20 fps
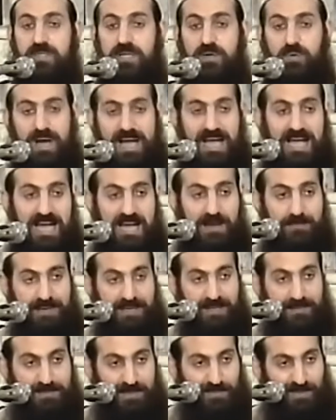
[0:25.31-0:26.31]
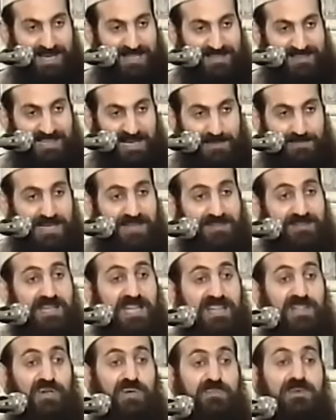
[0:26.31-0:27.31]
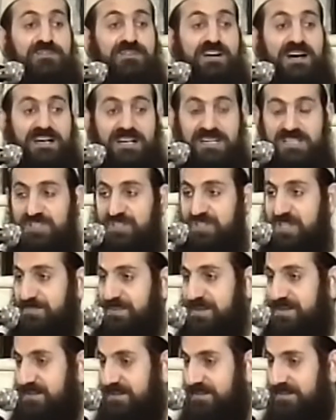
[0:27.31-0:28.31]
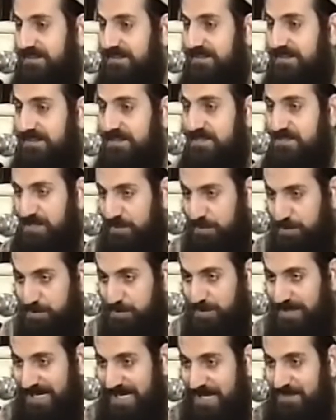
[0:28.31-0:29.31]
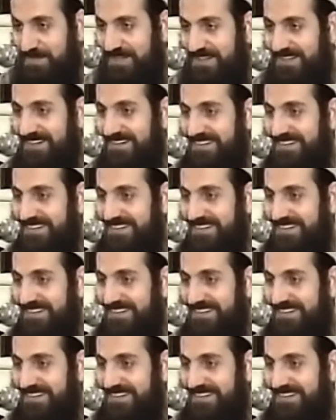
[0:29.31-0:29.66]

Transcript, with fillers: وحامل بولد عم ينتظر بفارغ الصبر زوجته حامل